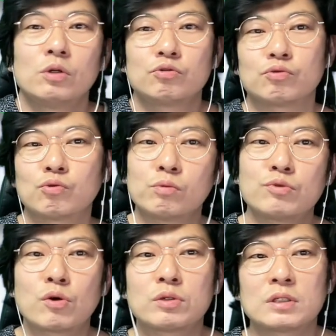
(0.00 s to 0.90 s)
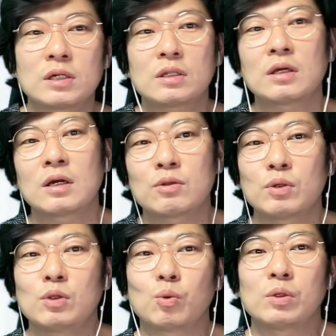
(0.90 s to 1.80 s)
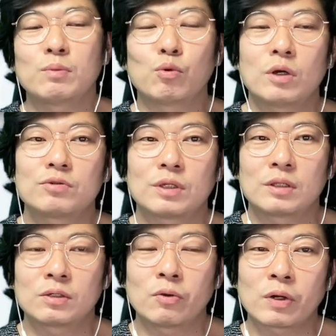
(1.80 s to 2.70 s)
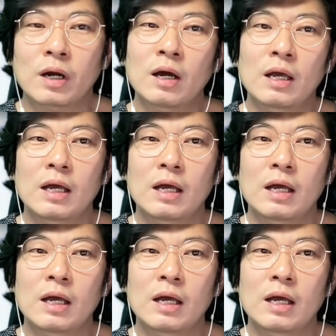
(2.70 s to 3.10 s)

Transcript: 중고 물건을 살 때에도 이 돈을 보낼 수 있는 걸까?